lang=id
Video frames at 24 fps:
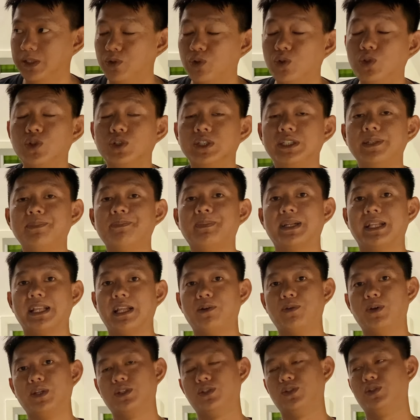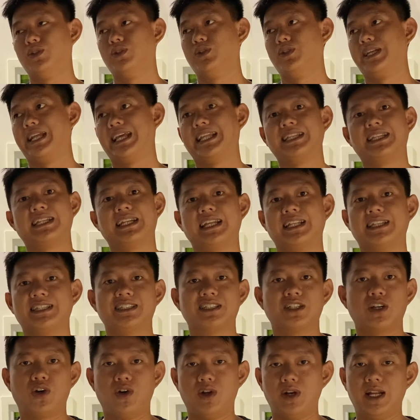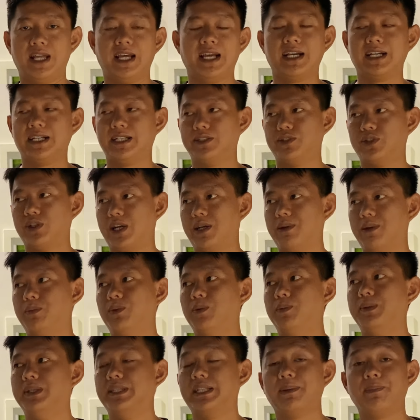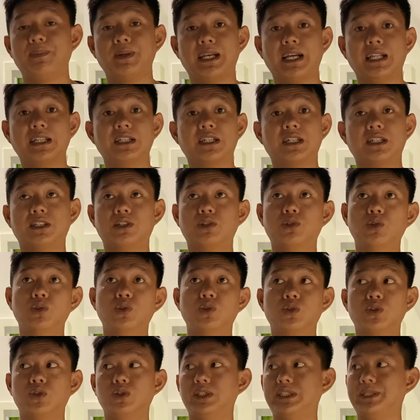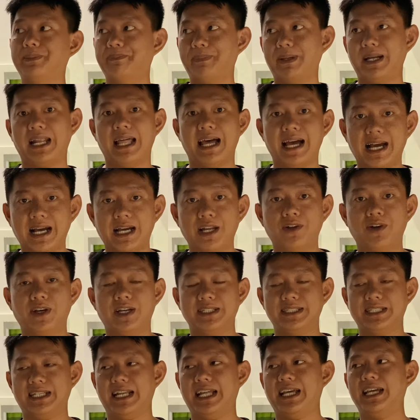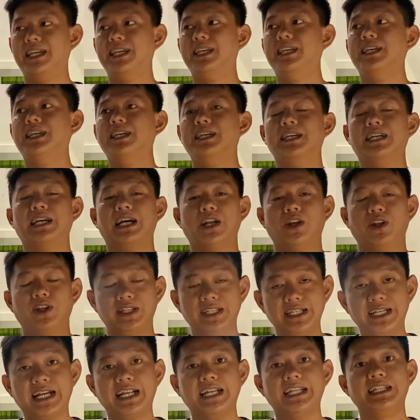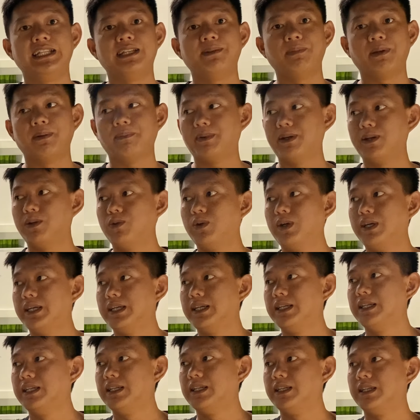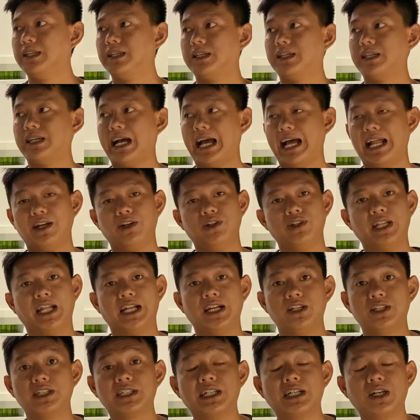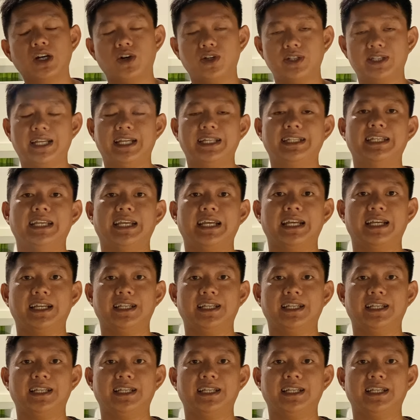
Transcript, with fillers: Dulu sih pernah waktu retret sekolah ke Sukabumi, tapi kan ke Gunung Cipelang kalau nggak salah. Kalau ini kali ini memang gue ke alun-alun ke kotanya.